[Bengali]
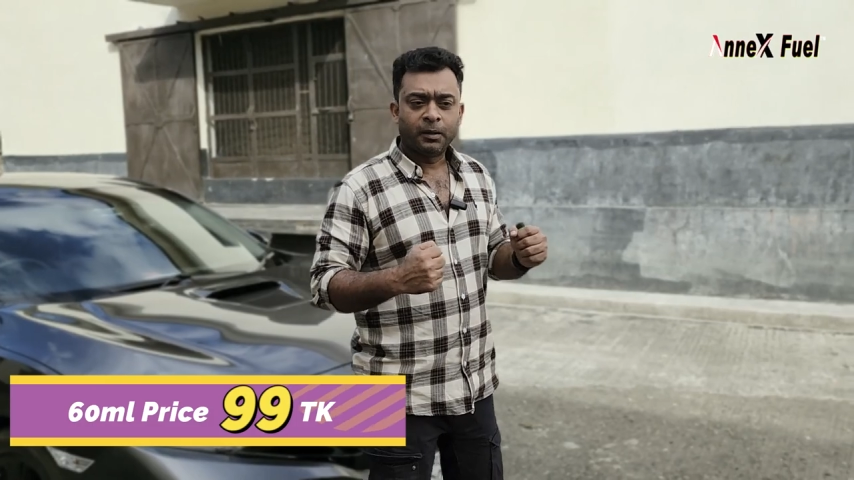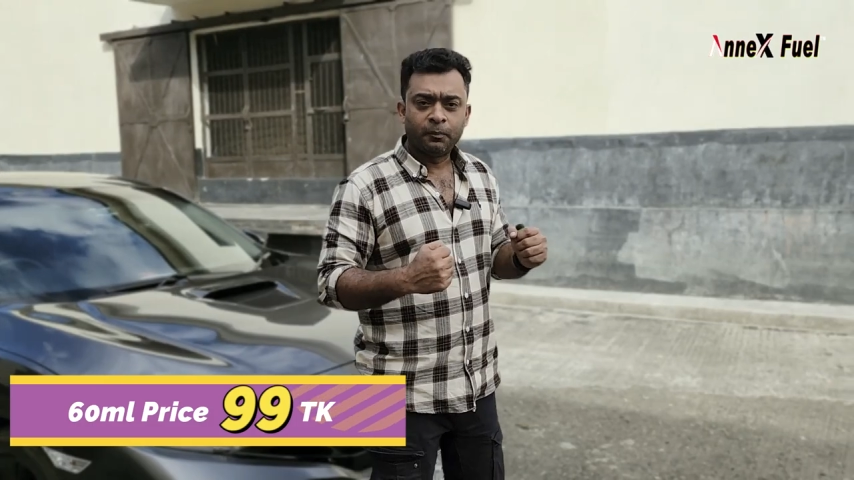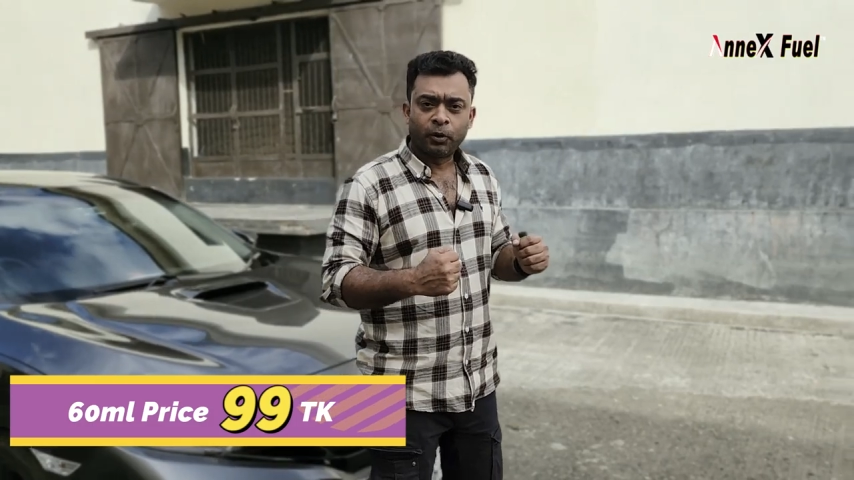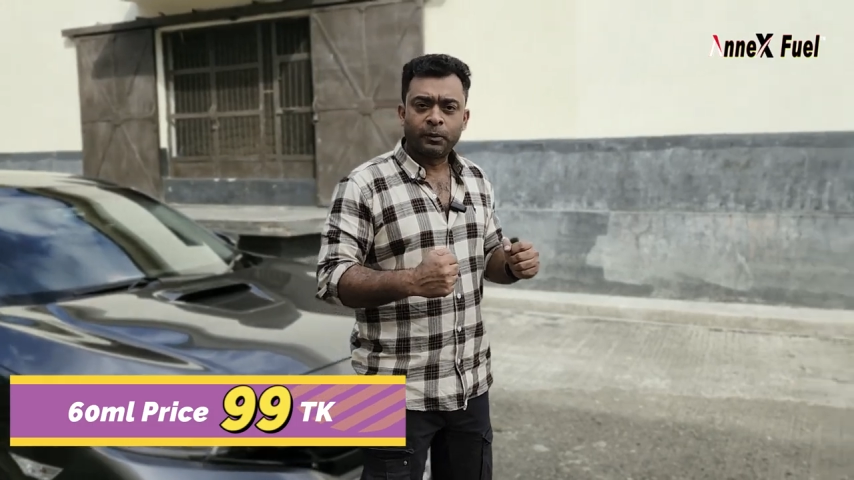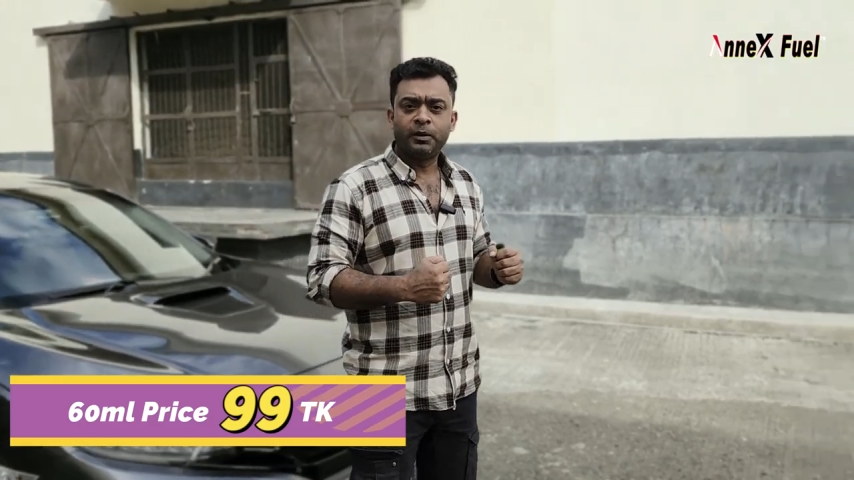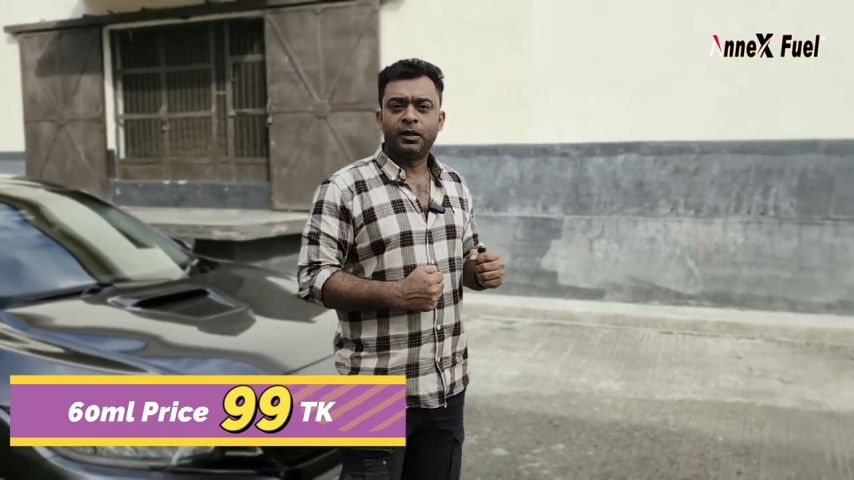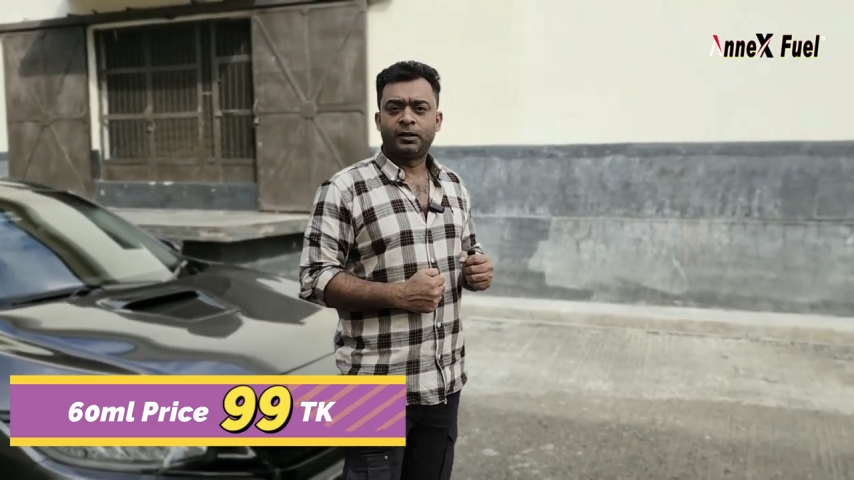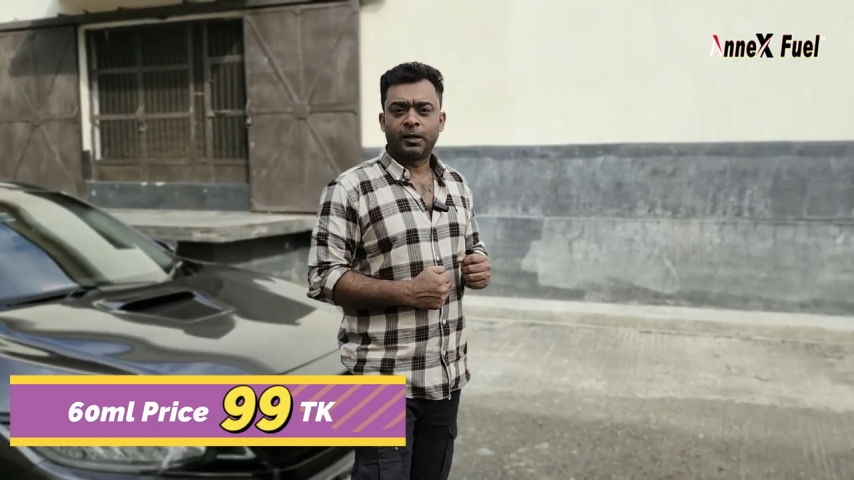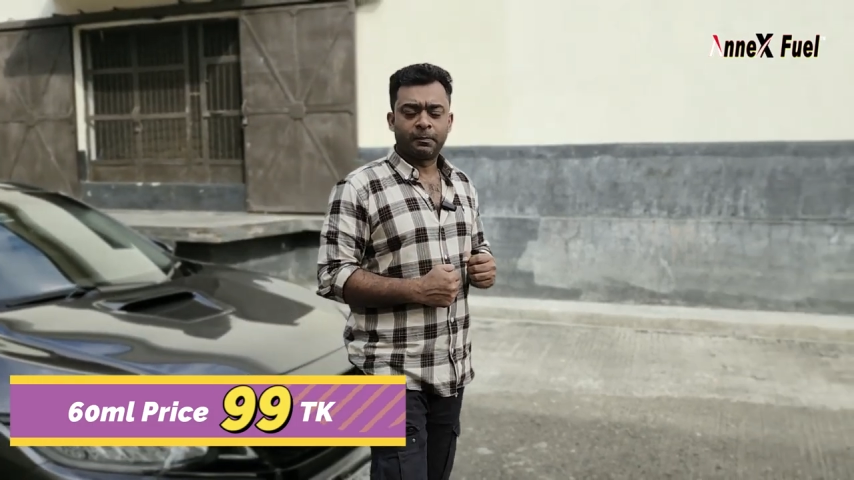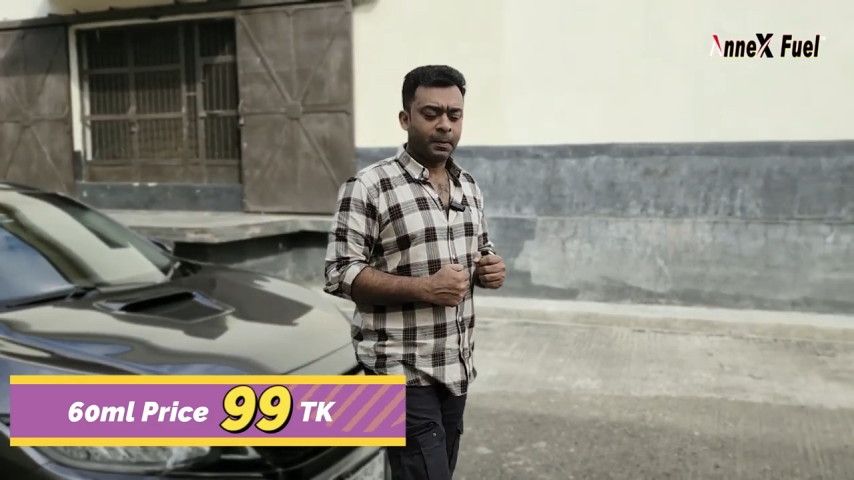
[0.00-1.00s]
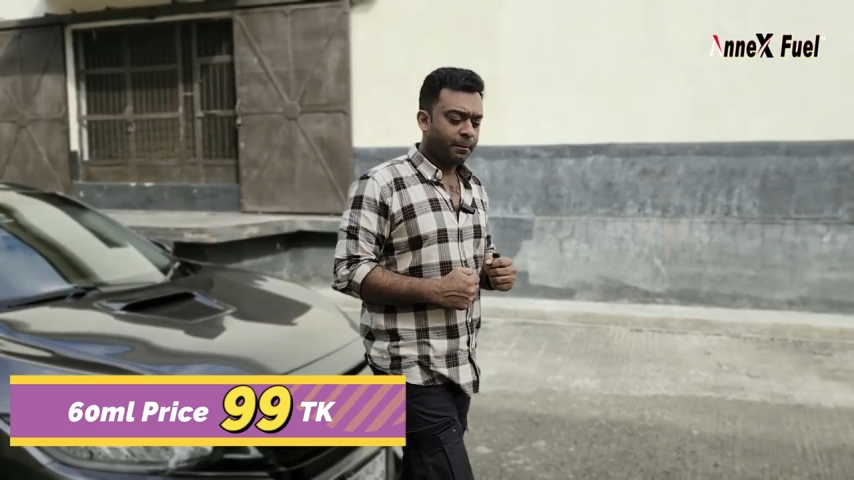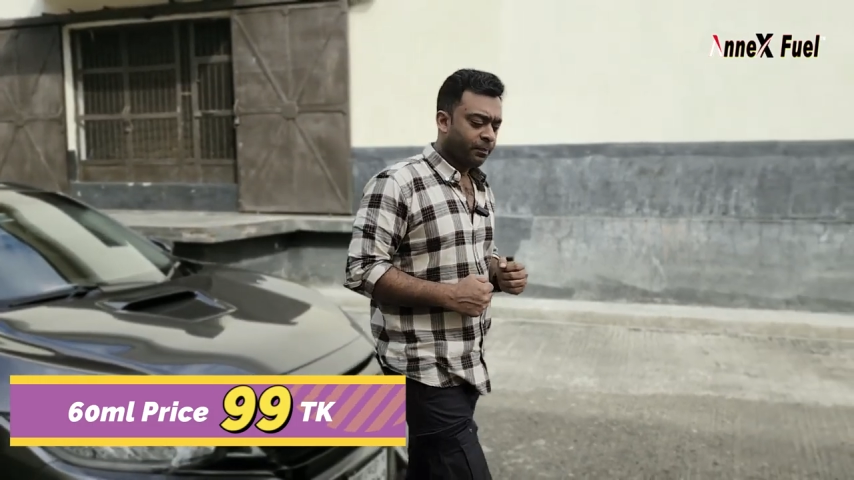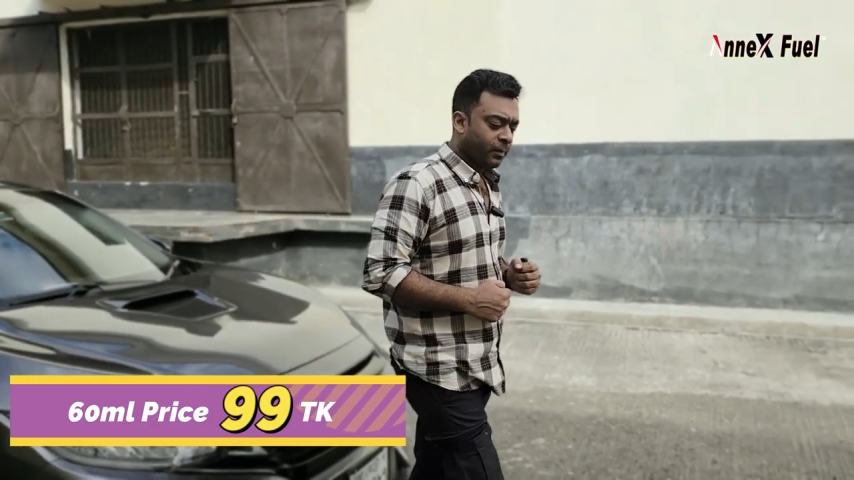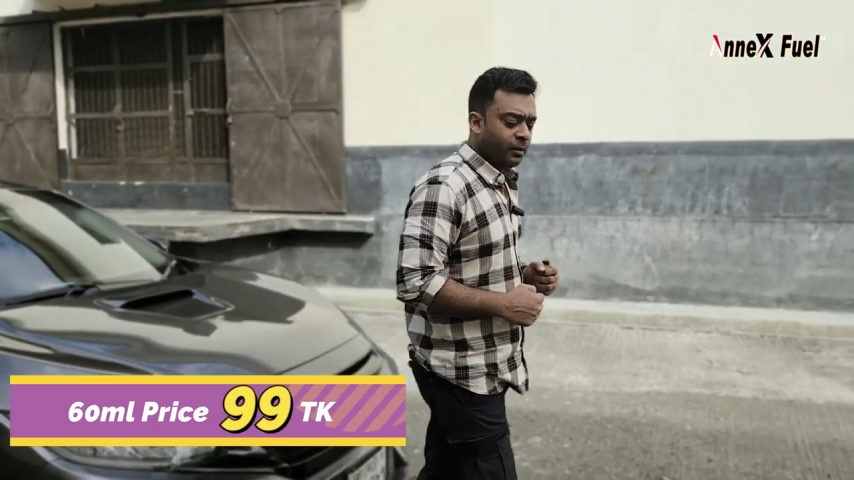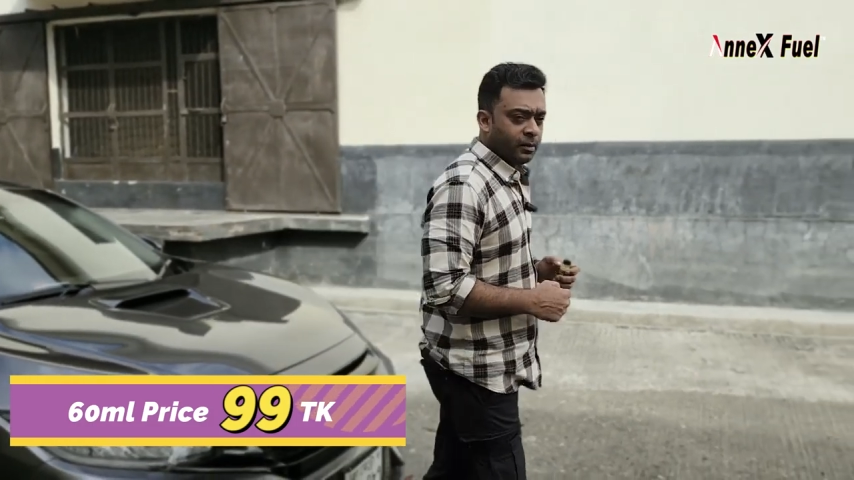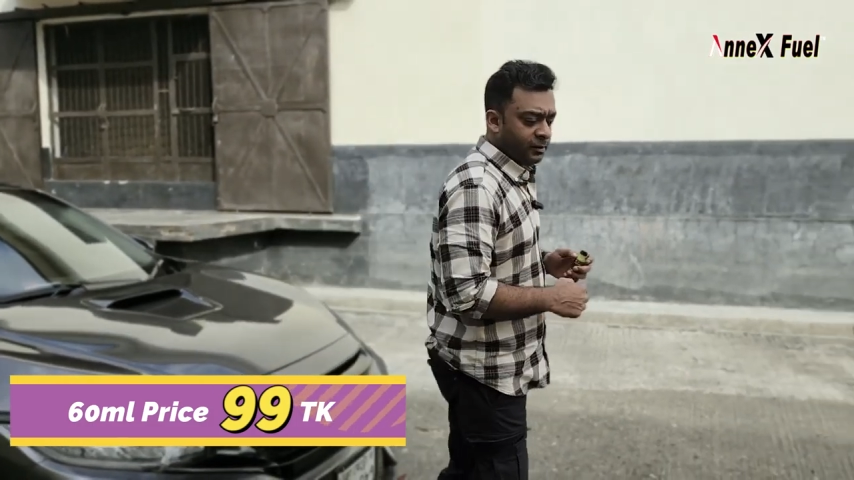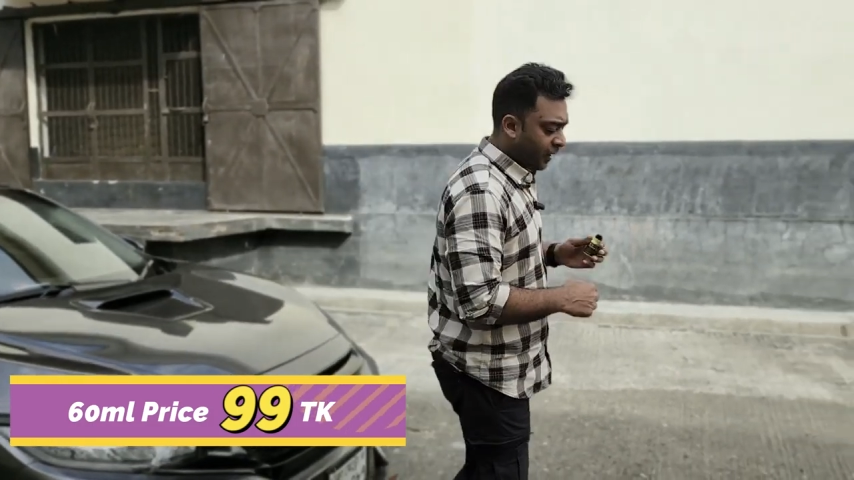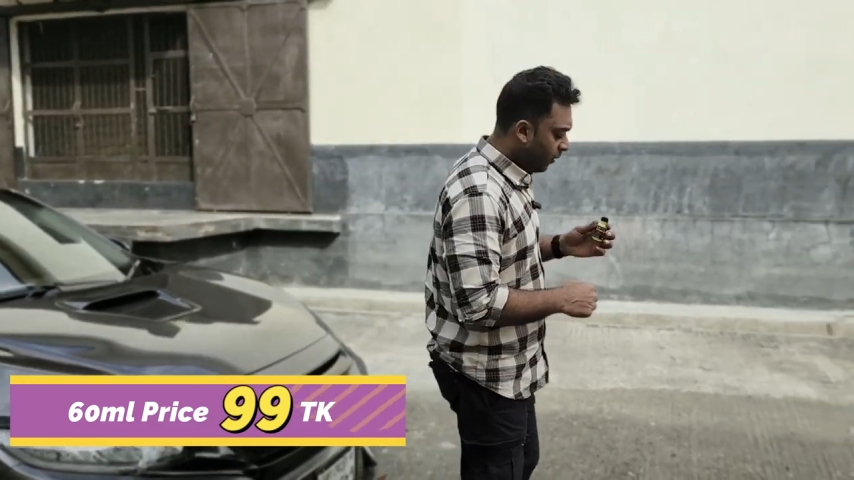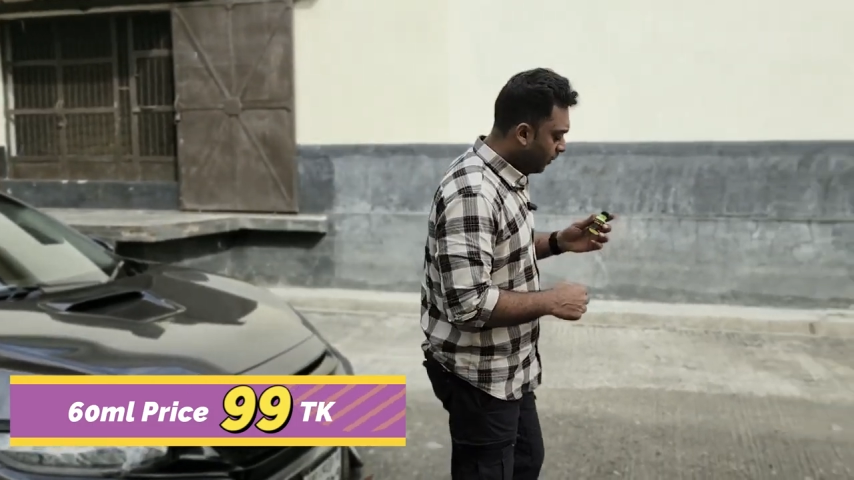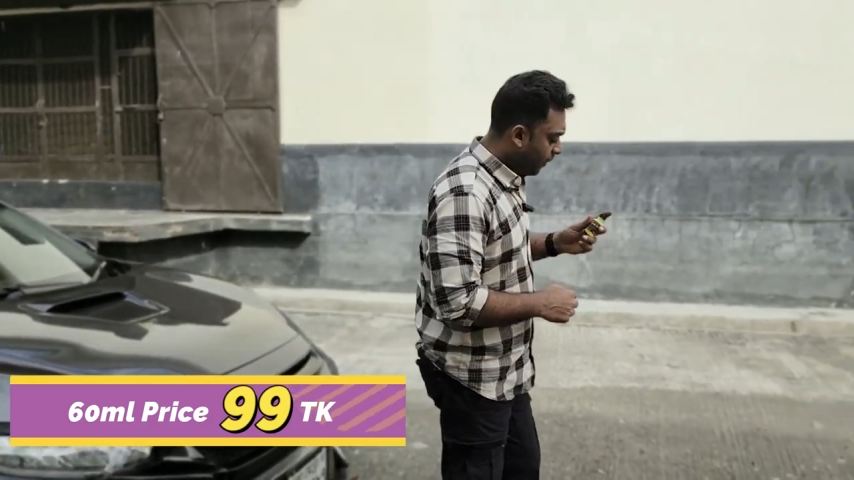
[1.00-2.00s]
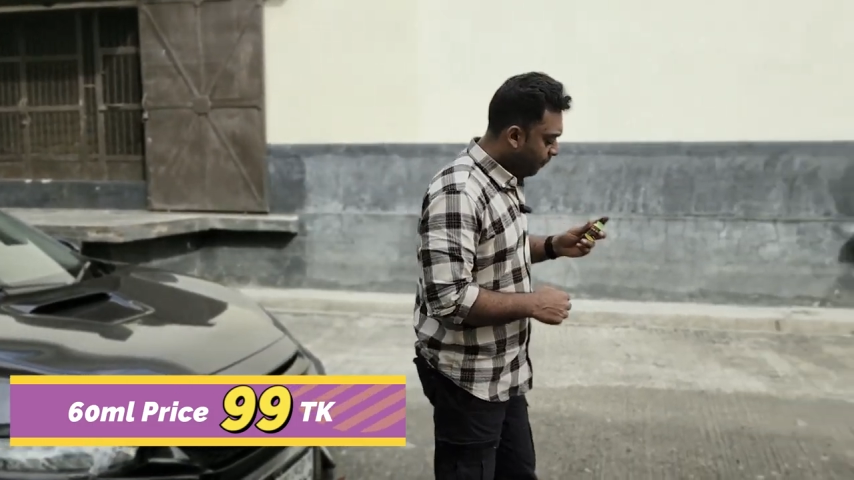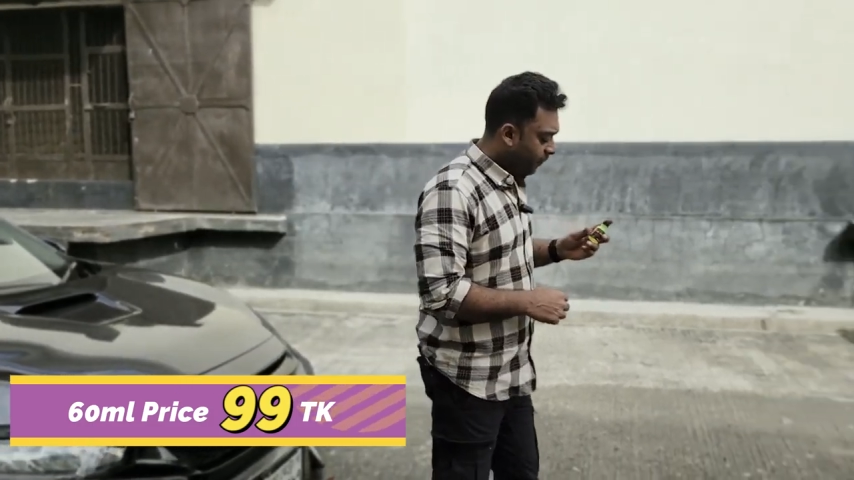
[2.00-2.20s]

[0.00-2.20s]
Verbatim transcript: মানে বডি বিল্ডার থাকবে যাই হোক